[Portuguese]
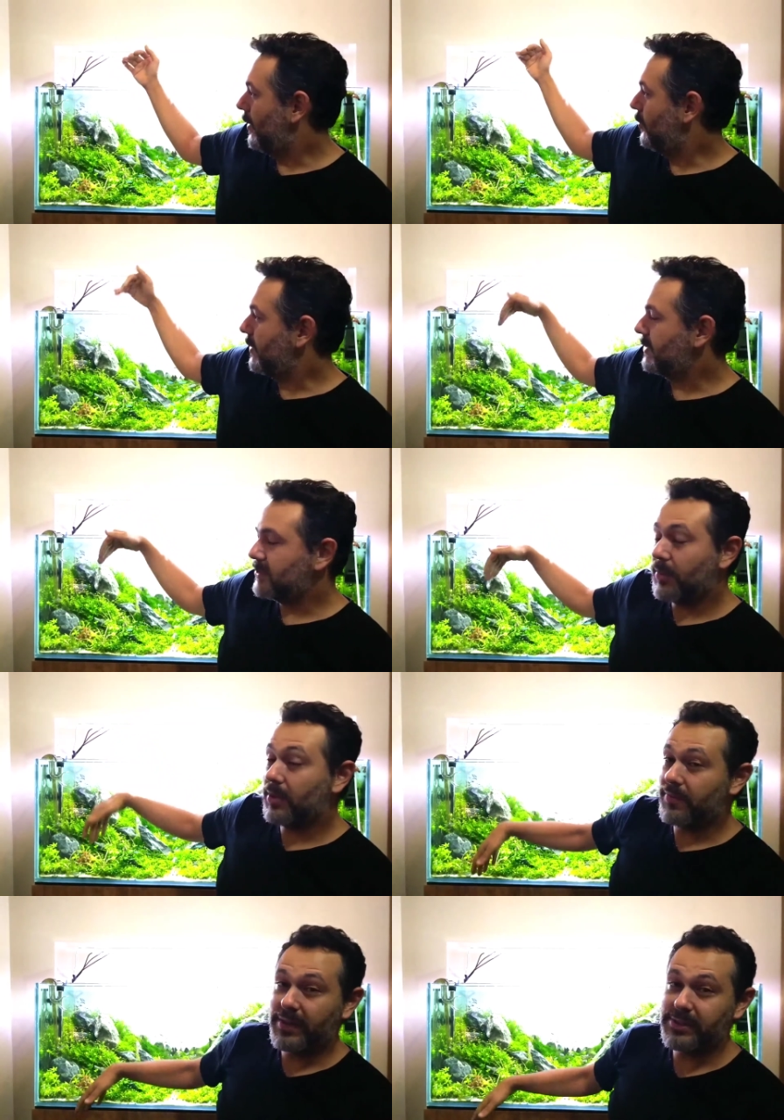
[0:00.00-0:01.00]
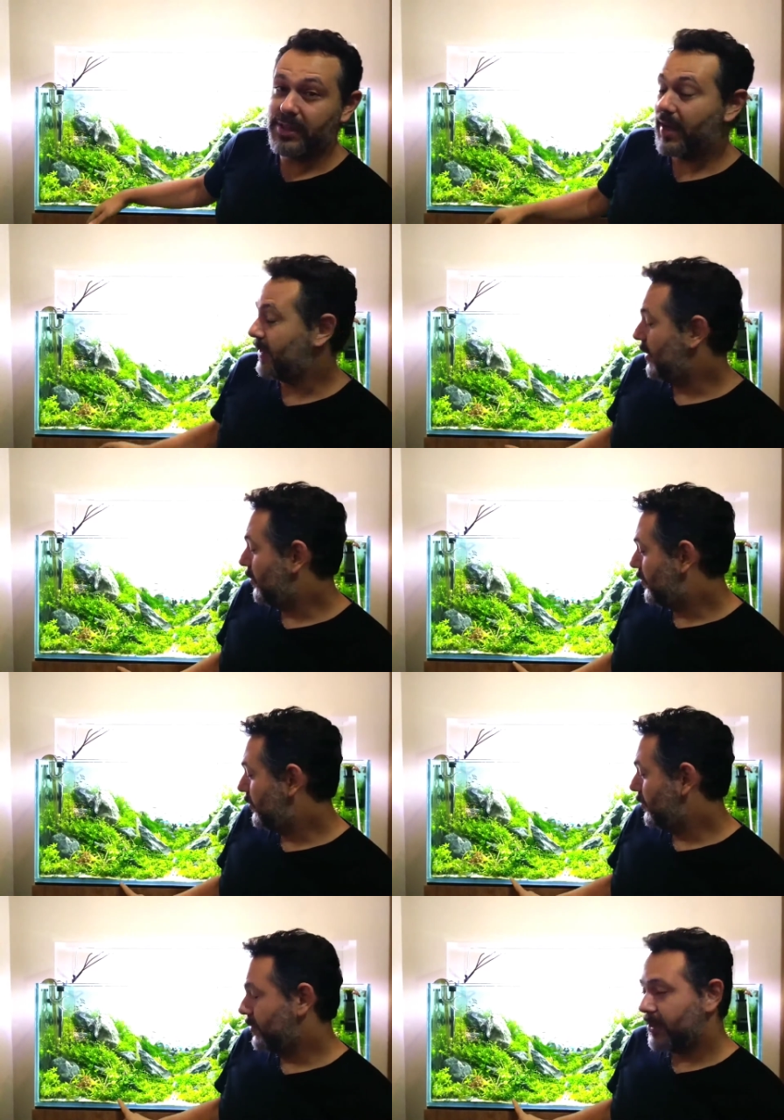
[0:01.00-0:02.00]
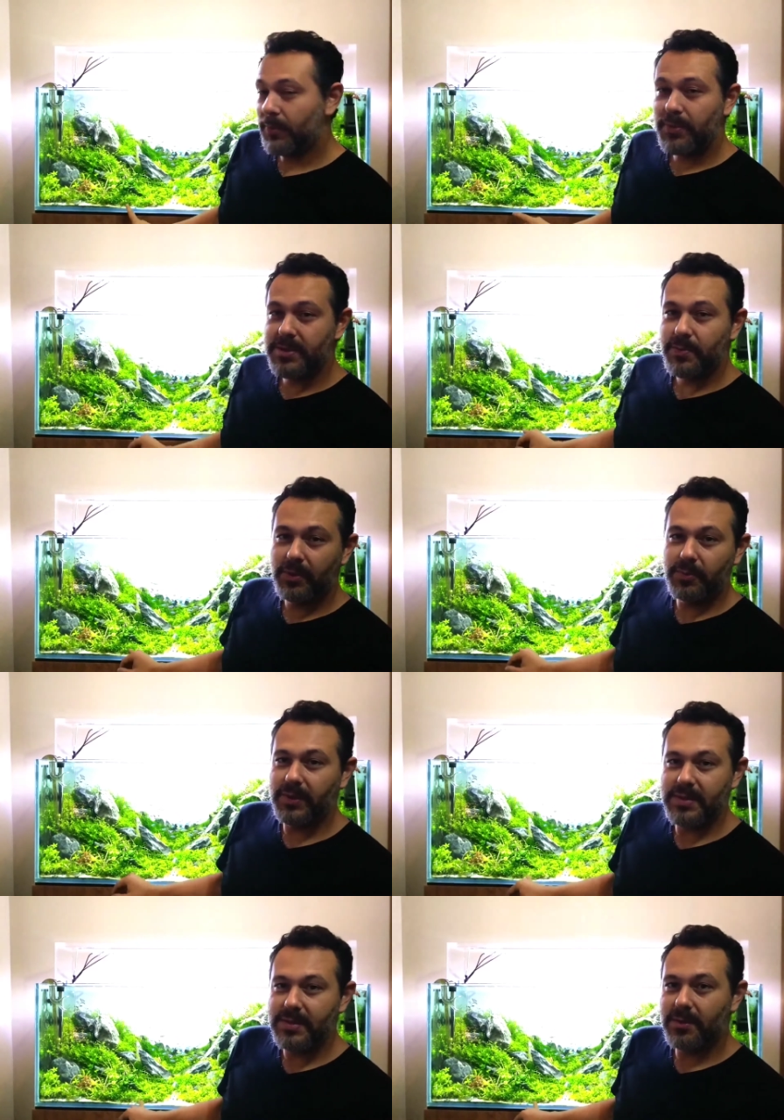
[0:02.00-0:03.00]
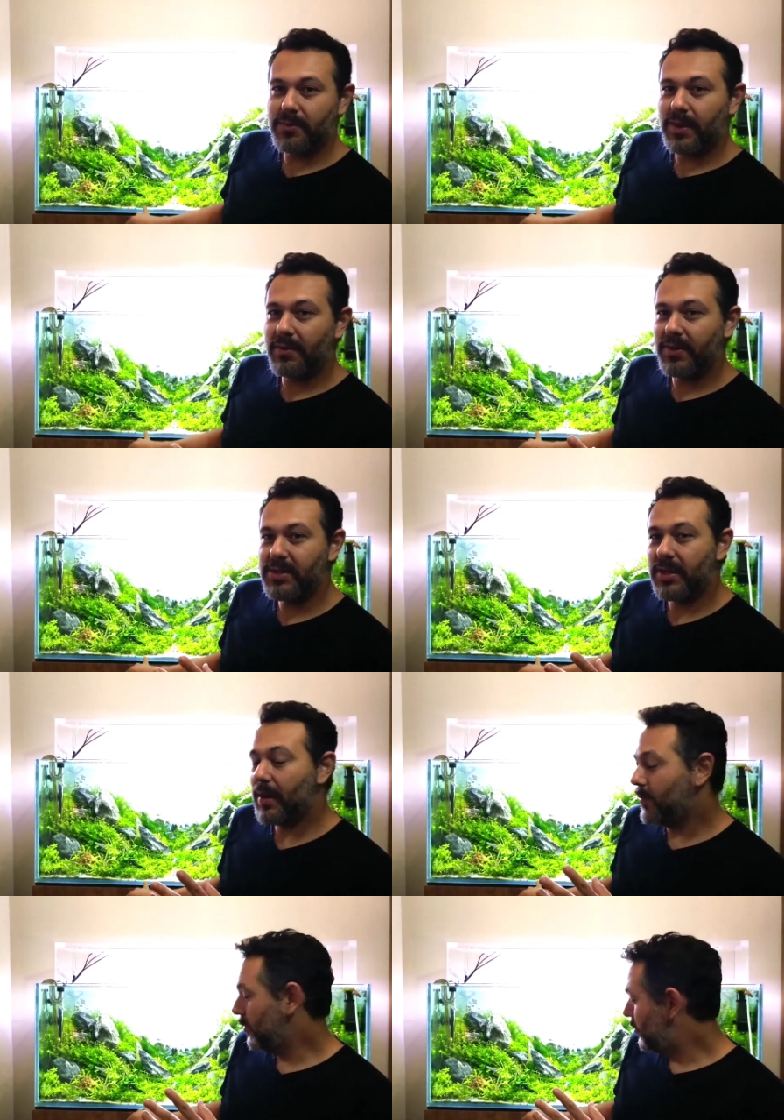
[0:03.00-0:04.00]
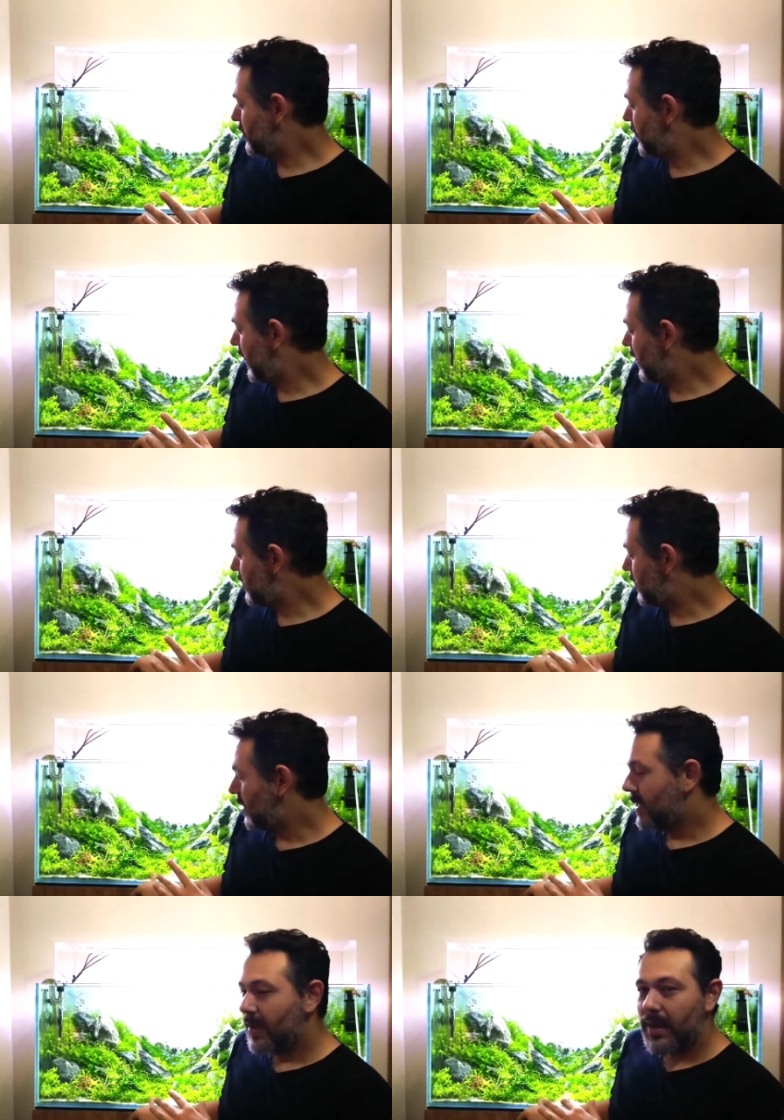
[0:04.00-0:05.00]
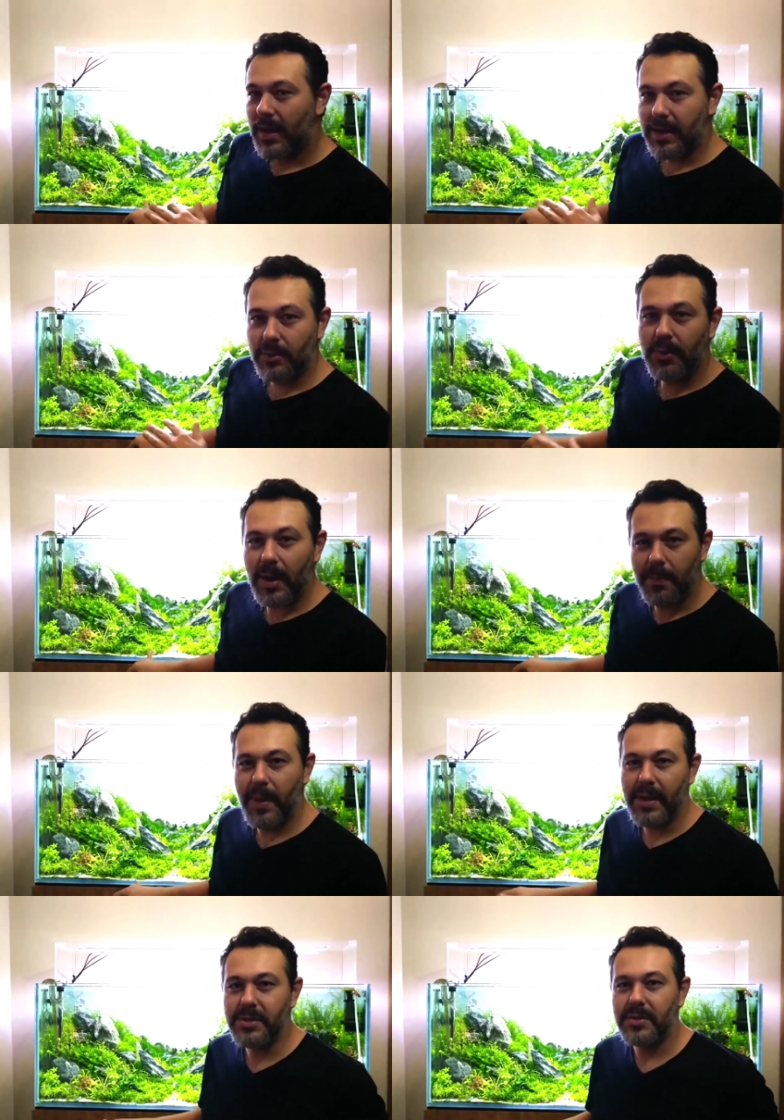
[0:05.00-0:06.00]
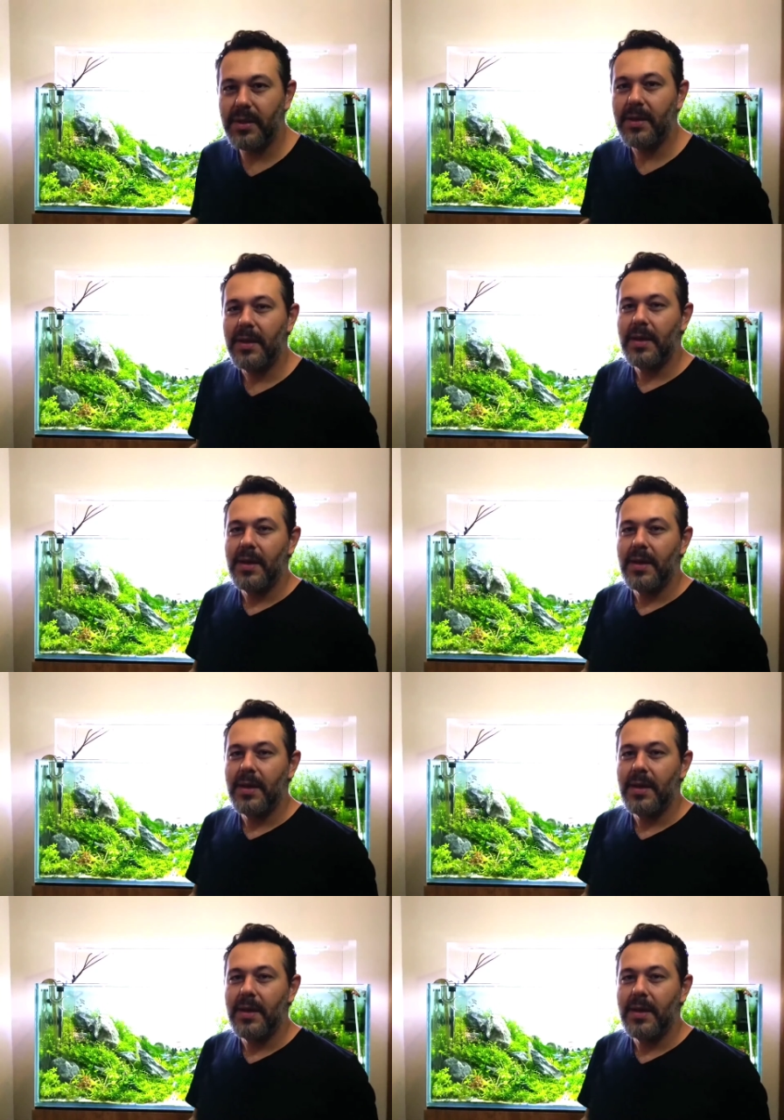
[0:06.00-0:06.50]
A iluminação não vai chegar até o fundo. Então, por exemplo, a iluminação ela vai chegar muito diferente aqui no carpete, né?